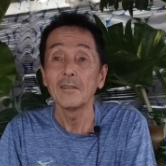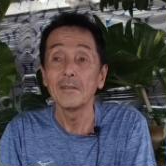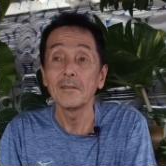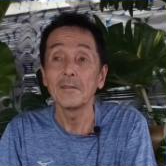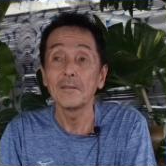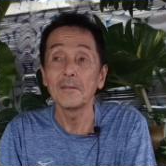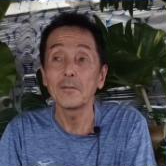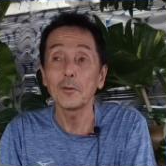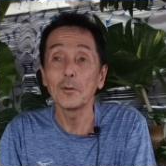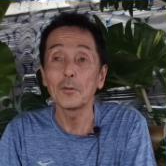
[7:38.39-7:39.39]
う
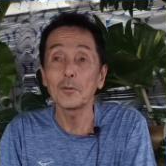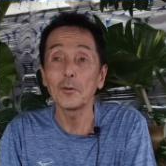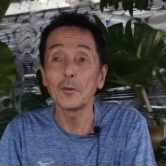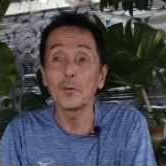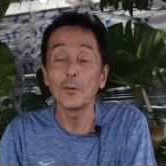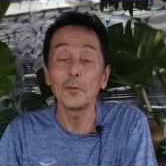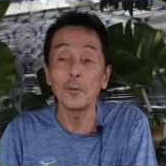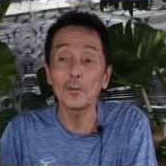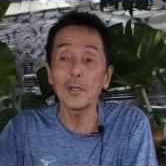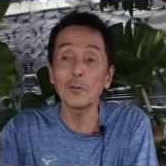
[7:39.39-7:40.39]
んと、その、
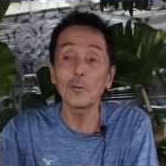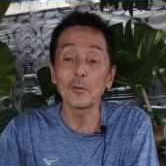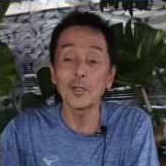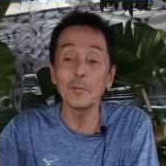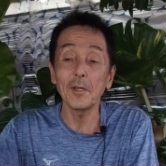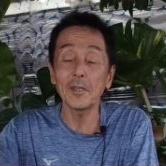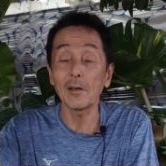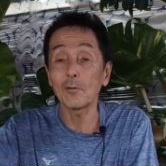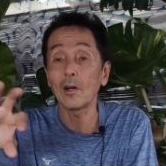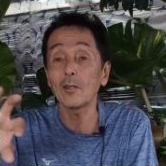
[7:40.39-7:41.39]
女の子の指名
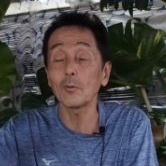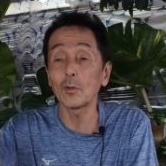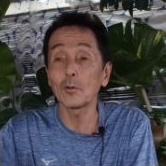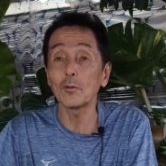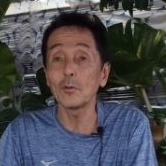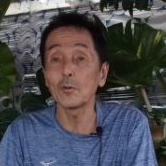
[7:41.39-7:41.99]
客が後で来